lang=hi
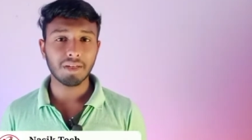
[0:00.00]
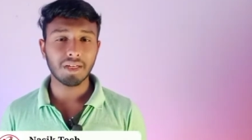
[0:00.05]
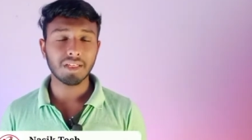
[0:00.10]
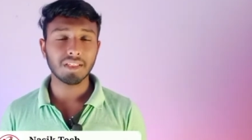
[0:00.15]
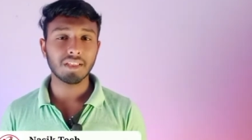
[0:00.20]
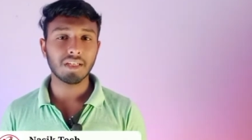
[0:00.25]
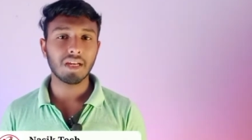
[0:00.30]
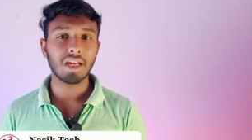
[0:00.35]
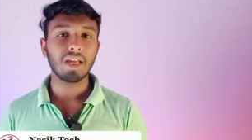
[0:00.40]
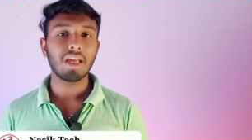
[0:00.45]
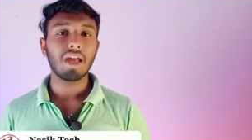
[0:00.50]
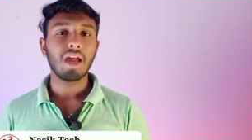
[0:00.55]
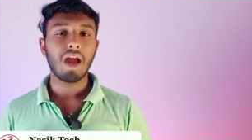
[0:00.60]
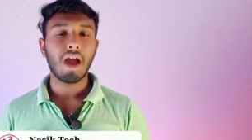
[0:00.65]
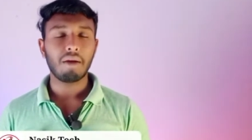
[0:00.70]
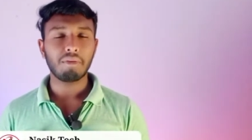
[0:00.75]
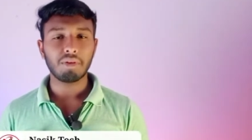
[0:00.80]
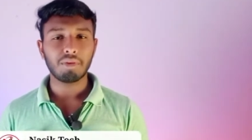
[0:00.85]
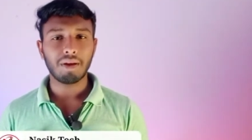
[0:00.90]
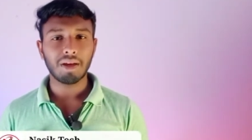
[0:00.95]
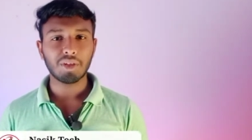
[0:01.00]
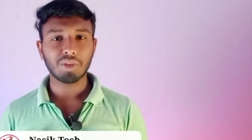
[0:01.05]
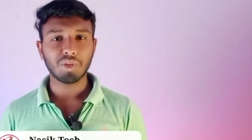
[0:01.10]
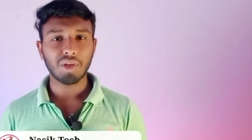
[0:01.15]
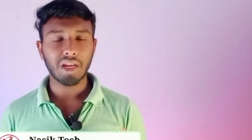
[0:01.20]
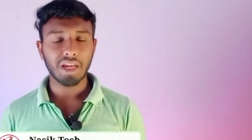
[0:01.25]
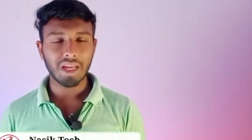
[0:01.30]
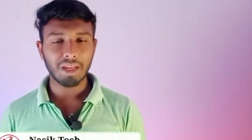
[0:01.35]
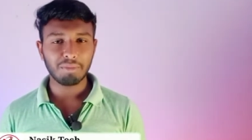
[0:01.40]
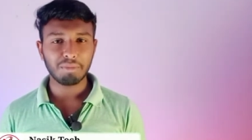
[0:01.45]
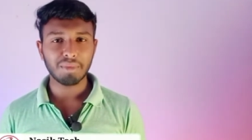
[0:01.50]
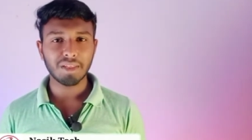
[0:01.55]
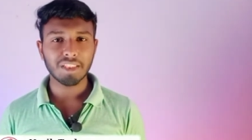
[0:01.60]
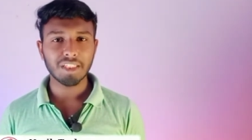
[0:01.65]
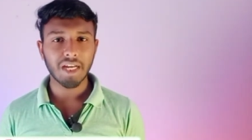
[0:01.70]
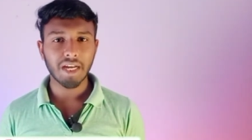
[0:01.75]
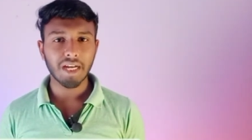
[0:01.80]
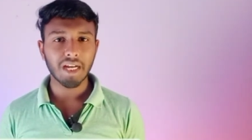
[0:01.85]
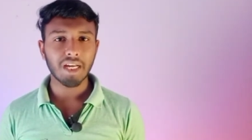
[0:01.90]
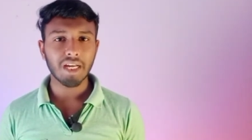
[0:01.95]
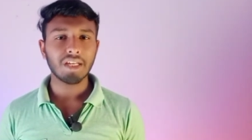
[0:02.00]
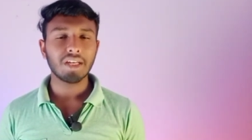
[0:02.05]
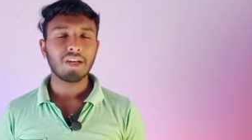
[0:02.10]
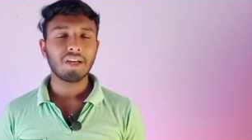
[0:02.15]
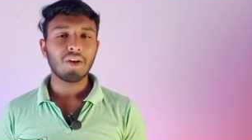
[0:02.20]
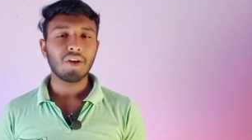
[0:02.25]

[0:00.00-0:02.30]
कर देना अपने भाई को थोड़ा हेल्प मिल जाएगा